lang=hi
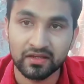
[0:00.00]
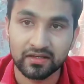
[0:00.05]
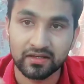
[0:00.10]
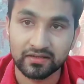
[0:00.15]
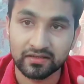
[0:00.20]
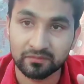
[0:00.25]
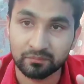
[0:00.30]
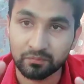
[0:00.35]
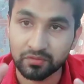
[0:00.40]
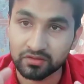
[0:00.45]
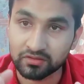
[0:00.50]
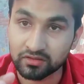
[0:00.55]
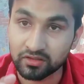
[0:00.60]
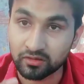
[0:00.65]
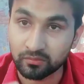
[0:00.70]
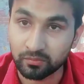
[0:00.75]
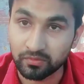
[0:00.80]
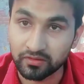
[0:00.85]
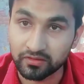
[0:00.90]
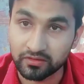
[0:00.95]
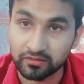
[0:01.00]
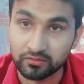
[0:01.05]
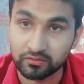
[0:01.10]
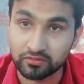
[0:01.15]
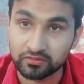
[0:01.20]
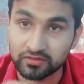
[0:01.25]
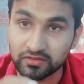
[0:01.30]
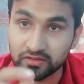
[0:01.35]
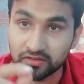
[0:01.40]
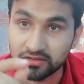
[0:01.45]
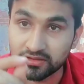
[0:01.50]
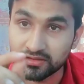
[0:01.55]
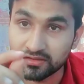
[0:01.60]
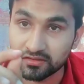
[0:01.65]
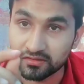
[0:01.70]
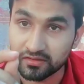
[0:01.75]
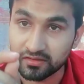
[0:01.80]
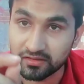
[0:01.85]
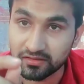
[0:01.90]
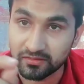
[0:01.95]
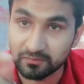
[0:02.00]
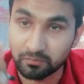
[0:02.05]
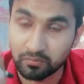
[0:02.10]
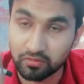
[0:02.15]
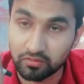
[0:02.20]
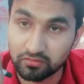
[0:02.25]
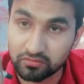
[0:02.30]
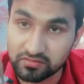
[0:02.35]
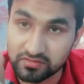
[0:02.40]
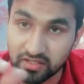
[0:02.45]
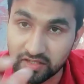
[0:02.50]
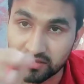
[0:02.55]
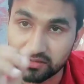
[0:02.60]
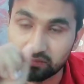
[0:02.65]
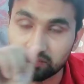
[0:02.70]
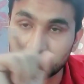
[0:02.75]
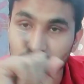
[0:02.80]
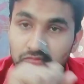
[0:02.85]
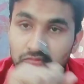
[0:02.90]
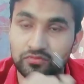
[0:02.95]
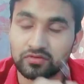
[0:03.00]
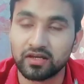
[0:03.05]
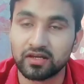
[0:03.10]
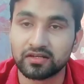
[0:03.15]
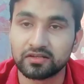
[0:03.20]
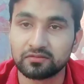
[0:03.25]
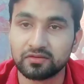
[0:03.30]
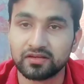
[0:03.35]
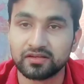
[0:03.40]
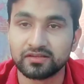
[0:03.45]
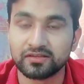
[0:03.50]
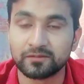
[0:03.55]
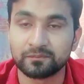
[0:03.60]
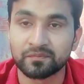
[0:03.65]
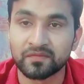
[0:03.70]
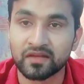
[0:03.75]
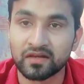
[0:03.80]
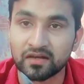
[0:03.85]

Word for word: लेकिन पंद्रह अप्रैल से दोस्त यकीन करें बहुत ज़्यादा वो टुकुल आने वाली है